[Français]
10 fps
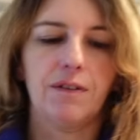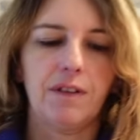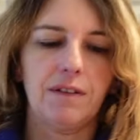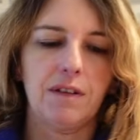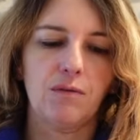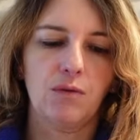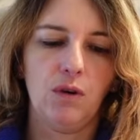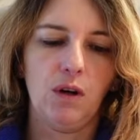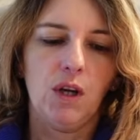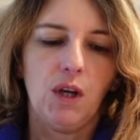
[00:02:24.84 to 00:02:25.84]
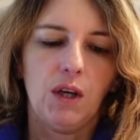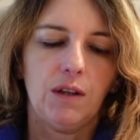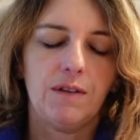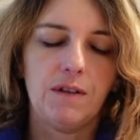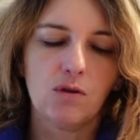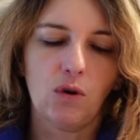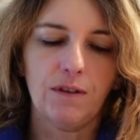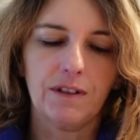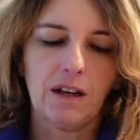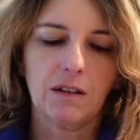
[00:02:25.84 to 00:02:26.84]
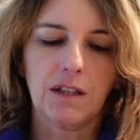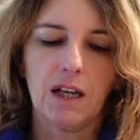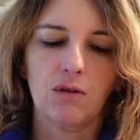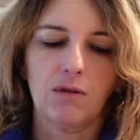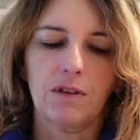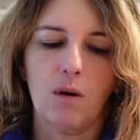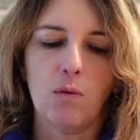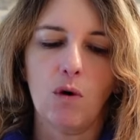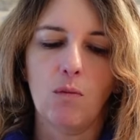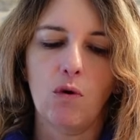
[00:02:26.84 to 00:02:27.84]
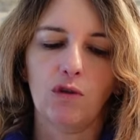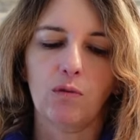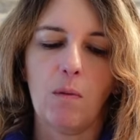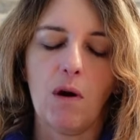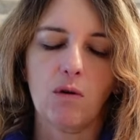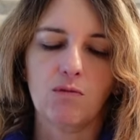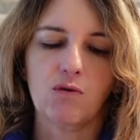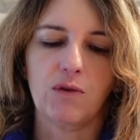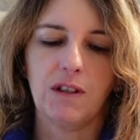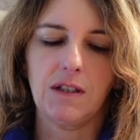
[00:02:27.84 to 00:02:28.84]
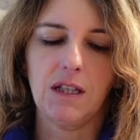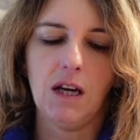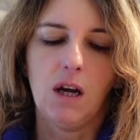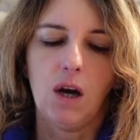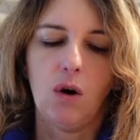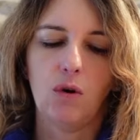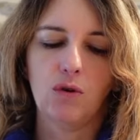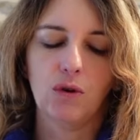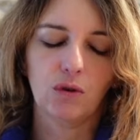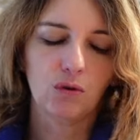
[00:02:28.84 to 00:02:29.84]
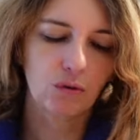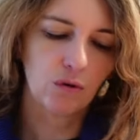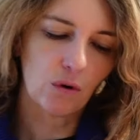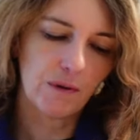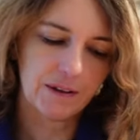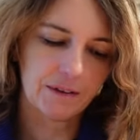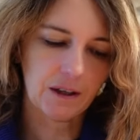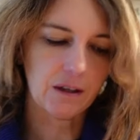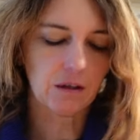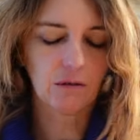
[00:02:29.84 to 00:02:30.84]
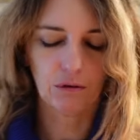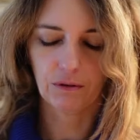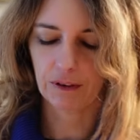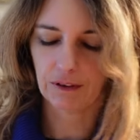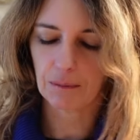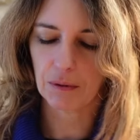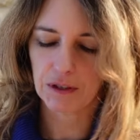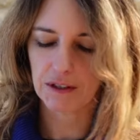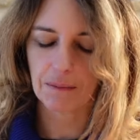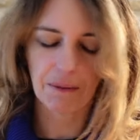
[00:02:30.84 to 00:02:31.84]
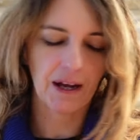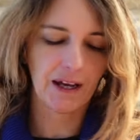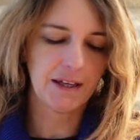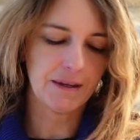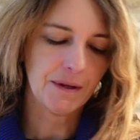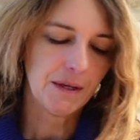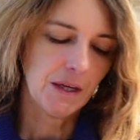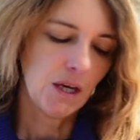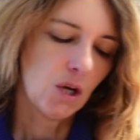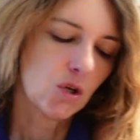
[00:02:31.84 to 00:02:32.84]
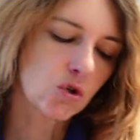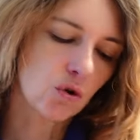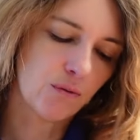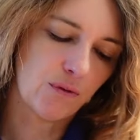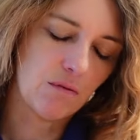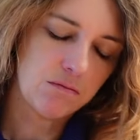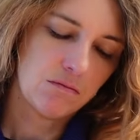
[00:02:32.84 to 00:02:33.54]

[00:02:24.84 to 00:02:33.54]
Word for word: ça, ça vaut 10,54€. Donc c'est en promo en ce moment, comme je vous ai dit, au lieu de 12,25€. Donc c'est un petit appareil chauffant.